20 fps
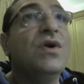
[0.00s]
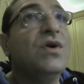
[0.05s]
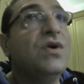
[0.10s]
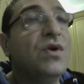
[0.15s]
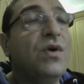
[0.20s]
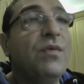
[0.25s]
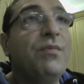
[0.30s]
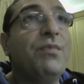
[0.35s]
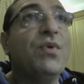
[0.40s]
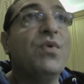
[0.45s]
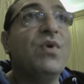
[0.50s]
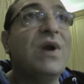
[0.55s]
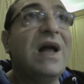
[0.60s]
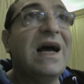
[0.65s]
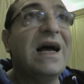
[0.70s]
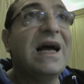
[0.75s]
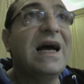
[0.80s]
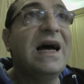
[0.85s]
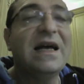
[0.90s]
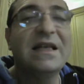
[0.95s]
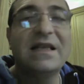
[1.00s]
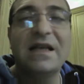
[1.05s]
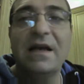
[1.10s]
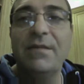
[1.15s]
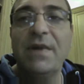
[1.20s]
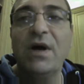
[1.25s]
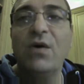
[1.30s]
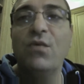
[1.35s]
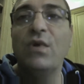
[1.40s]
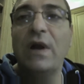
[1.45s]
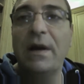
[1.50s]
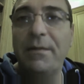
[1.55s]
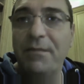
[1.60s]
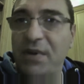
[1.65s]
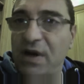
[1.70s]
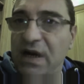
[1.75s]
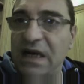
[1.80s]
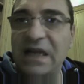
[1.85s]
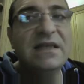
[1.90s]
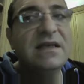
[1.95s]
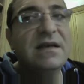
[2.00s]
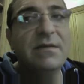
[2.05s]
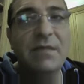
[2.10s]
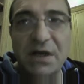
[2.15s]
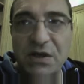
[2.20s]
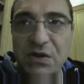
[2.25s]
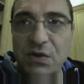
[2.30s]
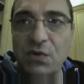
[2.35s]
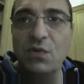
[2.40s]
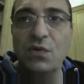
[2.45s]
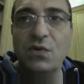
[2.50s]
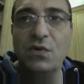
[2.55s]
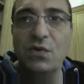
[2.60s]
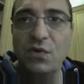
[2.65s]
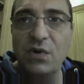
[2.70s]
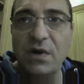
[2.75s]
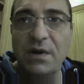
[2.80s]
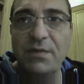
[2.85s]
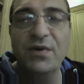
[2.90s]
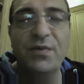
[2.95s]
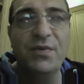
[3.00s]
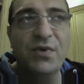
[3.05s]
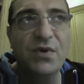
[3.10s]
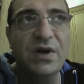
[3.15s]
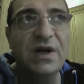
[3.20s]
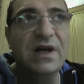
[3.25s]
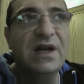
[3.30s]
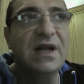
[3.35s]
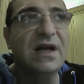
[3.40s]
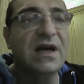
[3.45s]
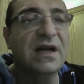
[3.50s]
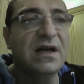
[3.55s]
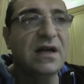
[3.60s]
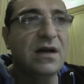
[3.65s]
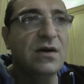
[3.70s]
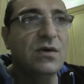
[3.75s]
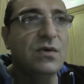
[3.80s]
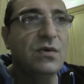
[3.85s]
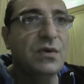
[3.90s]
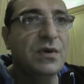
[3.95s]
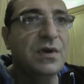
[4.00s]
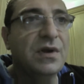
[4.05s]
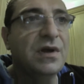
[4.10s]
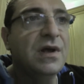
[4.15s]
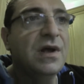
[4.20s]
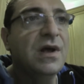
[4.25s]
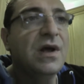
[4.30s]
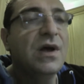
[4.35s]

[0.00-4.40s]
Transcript: non più la casa ma una bellissima scultura proprio dedicata a lui